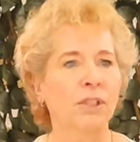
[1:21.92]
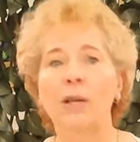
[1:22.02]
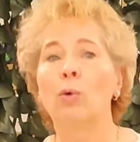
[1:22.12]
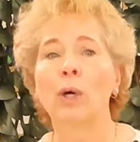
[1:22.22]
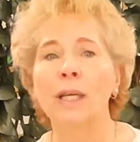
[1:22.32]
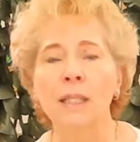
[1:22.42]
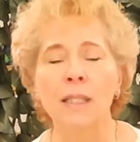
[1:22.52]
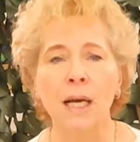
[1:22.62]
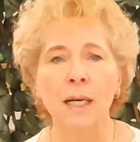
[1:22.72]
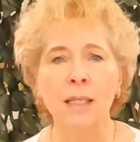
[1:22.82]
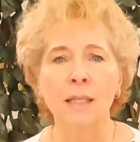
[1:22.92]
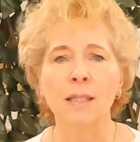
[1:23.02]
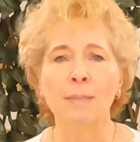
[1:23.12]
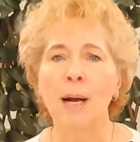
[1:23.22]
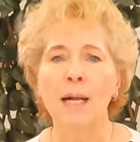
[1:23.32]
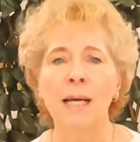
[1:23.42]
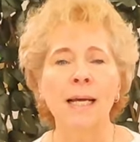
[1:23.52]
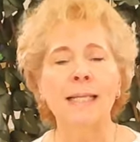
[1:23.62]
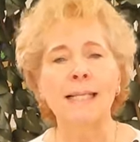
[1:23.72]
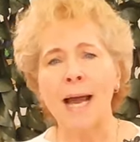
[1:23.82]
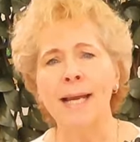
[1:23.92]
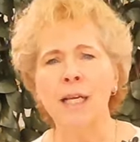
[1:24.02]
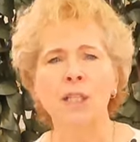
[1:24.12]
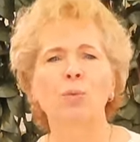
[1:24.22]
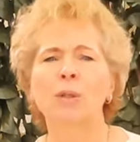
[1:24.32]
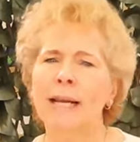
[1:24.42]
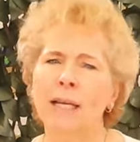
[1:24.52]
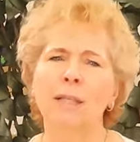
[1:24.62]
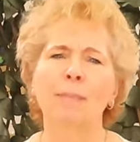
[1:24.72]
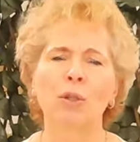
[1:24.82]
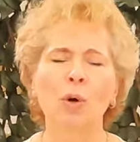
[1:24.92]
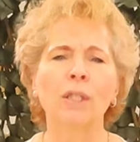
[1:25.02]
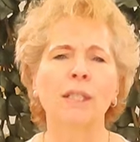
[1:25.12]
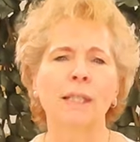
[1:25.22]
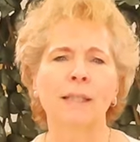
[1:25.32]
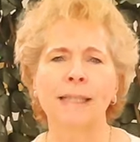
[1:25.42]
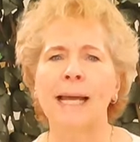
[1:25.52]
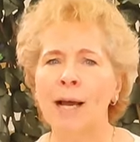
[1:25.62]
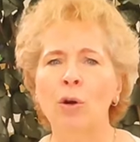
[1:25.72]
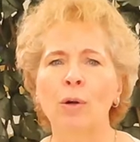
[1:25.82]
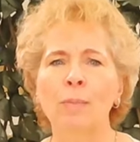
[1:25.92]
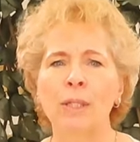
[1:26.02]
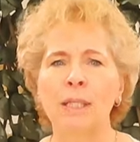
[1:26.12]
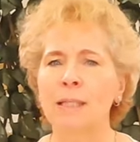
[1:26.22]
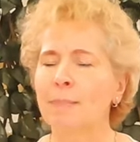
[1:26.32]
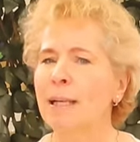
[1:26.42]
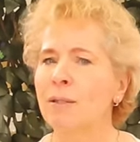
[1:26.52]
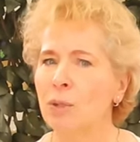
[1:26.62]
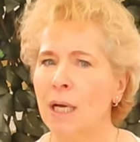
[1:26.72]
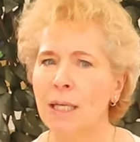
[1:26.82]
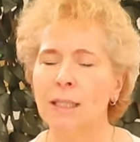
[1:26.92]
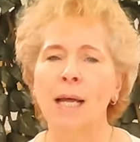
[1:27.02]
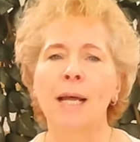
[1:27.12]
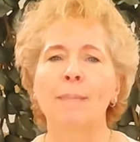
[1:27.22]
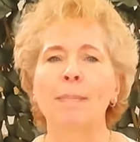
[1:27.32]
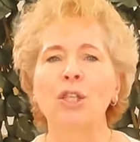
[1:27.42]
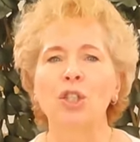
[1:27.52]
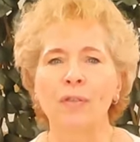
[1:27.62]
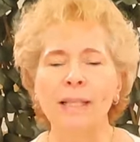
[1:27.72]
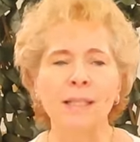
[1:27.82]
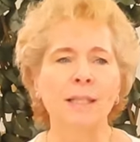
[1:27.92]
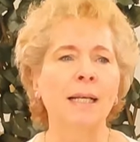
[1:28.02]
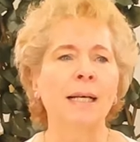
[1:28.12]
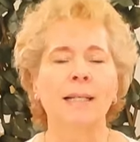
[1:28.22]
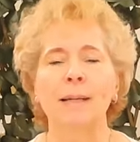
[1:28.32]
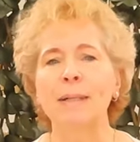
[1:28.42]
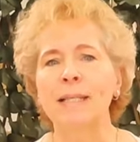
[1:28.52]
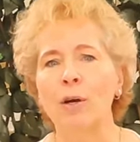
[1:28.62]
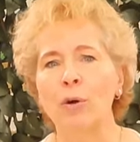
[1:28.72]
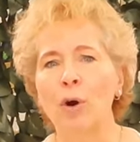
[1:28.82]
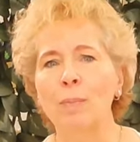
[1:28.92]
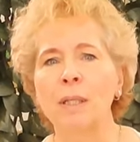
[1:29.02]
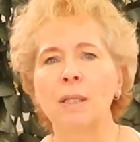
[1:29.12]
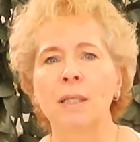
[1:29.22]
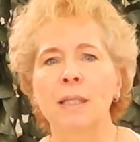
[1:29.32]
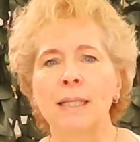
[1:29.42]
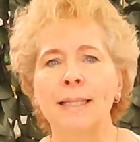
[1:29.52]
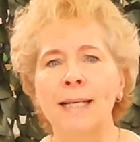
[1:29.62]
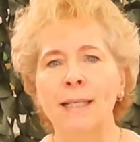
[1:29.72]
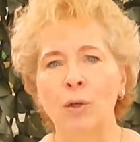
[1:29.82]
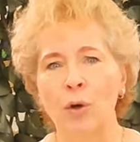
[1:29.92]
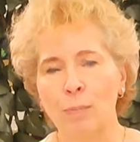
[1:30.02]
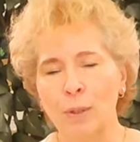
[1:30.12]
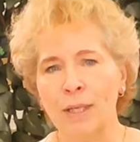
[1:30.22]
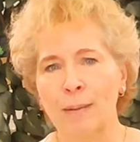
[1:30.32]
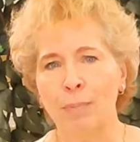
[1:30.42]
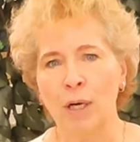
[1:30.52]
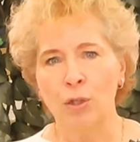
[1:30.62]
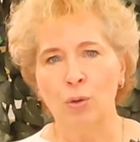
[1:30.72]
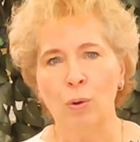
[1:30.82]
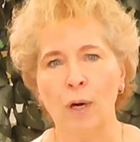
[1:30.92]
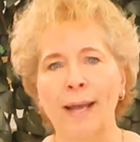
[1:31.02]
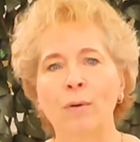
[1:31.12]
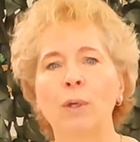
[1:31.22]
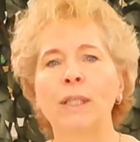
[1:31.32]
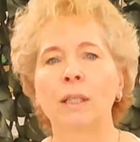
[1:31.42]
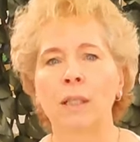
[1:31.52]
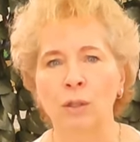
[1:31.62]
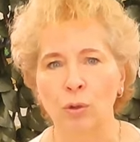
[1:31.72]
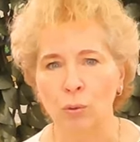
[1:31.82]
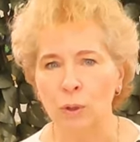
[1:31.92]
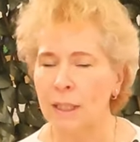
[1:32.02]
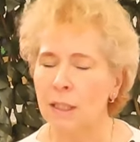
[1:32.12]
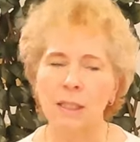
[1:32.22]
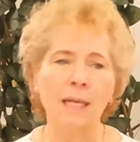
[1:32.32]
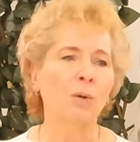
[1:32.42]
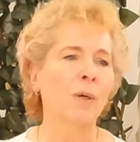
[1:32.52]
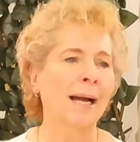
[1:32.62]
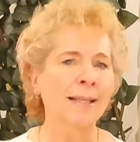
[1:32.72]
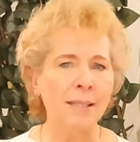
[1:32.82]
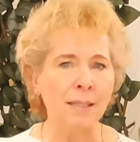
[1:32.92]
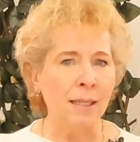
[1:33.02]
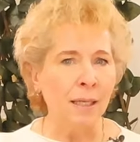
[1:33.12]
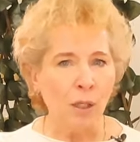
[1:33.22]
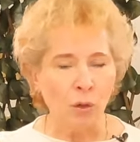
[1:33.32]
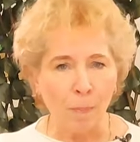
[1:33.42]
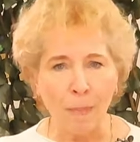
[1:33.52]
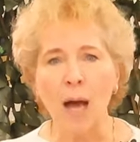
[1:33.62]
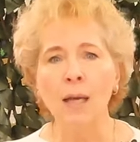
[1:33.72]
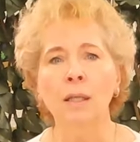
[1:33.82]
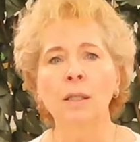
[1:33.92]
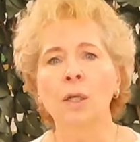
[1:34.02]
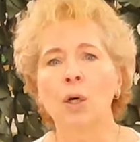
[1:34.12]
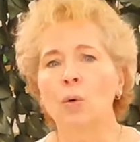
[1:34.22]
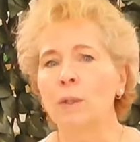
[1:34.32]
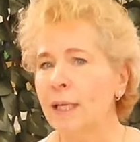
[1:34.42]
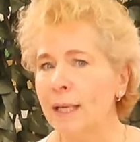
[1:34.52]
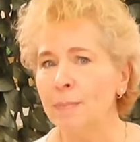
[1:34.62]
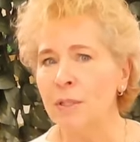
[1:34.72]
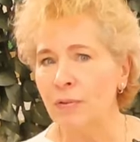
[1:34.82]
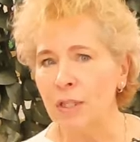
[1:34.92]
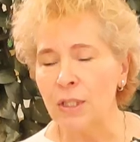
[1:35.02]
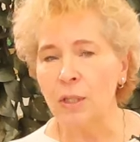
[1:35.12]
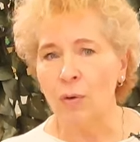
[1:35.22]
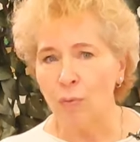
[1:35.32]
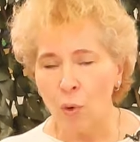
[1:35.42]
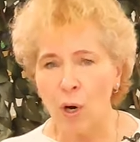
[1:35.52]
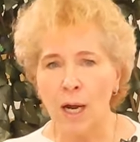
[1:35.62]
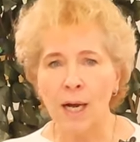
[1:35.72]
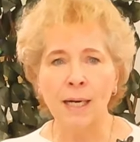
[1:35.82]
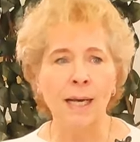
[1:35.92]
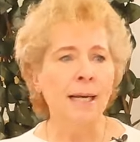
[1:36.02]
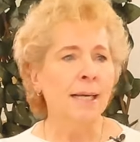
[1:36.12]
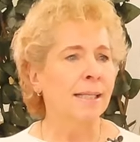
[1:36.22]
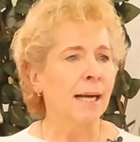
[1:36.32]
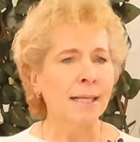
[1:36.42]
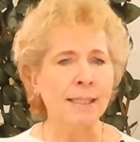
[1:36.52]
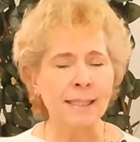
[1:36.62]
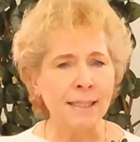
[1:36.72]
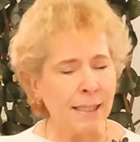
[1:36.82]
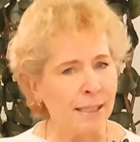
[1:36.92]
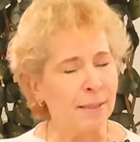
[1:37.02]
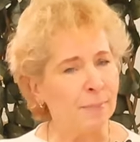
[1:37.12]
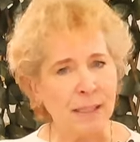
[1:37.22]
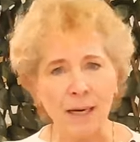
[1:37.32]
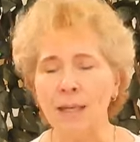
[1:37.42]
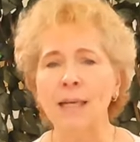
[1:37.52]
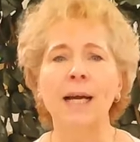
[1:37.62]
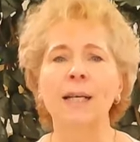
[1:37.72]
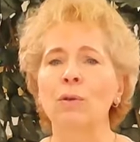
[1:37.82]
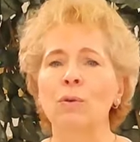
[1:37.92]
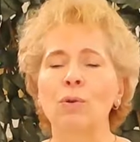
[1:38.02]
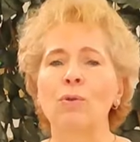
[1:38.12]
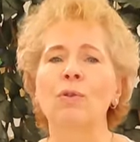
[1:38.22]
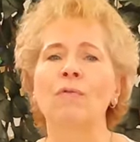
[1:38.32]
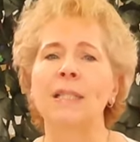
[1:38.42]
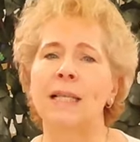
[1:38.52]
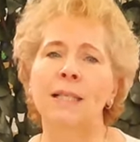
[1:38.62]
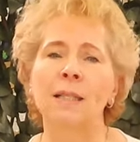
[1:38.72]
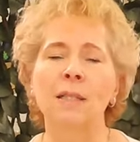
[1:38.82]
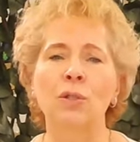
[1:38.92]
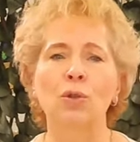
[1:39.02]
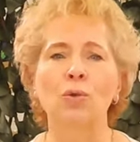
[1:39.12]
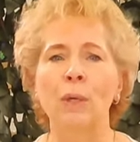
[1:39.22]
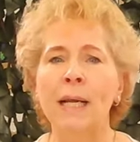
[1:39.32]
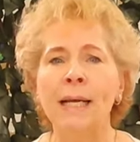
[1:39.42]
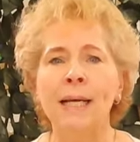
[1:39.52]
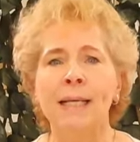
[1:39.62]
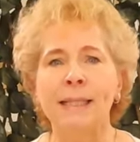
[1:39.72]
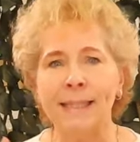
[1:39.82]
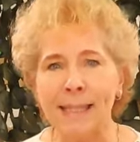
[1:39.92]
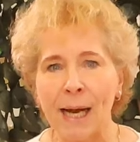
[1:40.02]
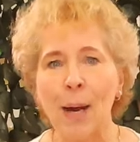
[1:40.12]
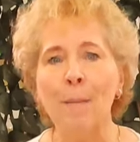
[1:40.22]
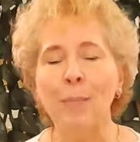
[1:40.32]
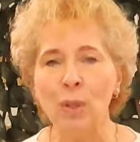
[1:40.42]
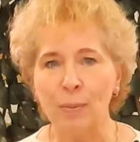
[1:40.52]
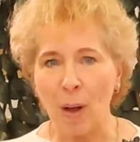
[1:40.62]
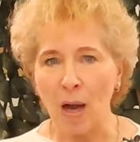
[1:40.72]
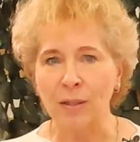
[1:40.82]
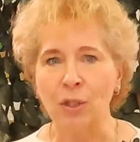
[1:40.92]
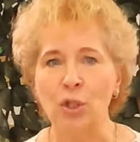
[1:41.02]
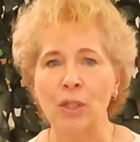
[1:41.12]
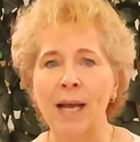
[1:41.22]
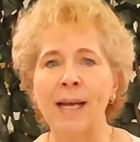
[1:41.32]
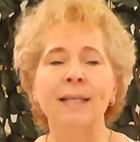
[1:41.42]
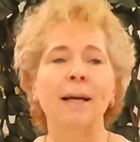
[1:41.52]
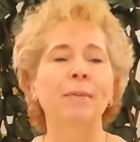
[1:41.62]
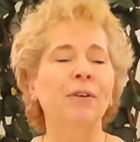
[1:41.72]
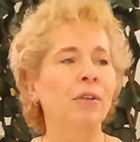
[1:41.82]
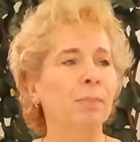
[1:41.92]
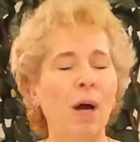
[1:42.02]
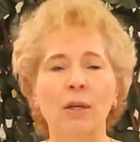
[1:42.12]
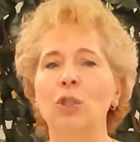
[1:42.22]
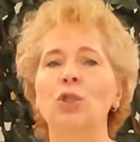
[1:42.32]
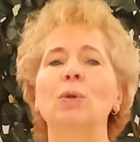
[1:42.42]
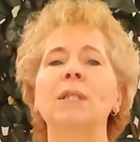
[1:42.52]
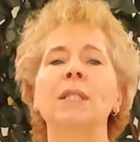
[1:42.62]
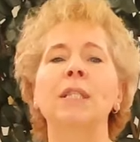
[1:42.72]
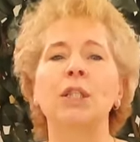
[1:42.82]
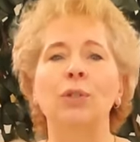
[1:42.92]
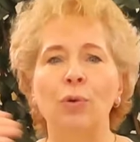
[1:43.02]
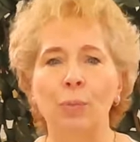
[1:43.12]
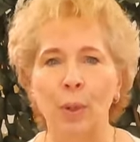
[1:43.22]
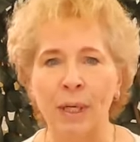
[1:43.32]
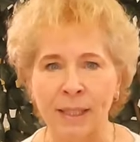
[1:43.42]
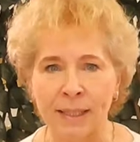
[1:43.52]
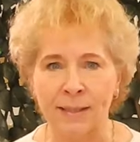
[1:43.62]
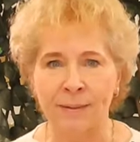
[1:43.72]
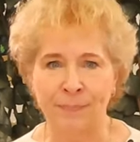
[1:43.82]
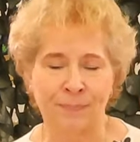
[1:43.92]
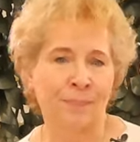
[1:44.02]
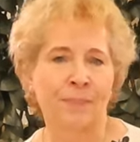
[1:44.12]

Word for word: Theorien, sage ich jetzt mal. Die eine ist, wo denke ich mal, doch die, die herkömmliche, dass man also sagt, man schwitzt, damit der Körper seine Körpertemperatur regulieren tut. Es ist also ein ganz normaler und lebenswichtiger Vorgang. Der hat jetzt nichts mit Krankheiten oder irgendwas anderes zu tun. Der muss praktisch sein, damit wir praktisch uns nicht überhitzen.